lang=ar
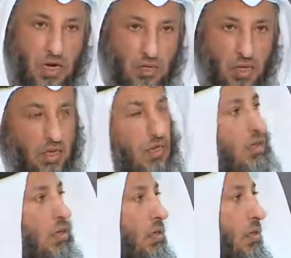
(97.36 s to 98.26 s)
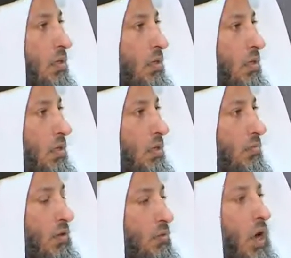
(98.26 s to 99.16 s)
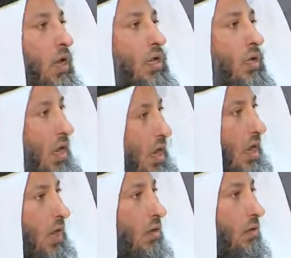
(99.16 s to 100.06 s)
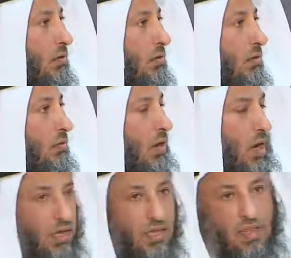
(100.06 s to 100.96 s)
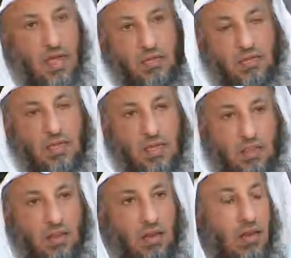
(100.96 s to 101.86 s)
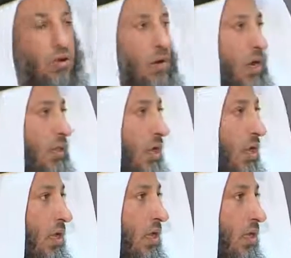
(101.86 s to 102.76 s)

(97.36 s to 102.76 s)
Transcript: أيضا في واقع آخر وهكذا حتى يرث الله الأرض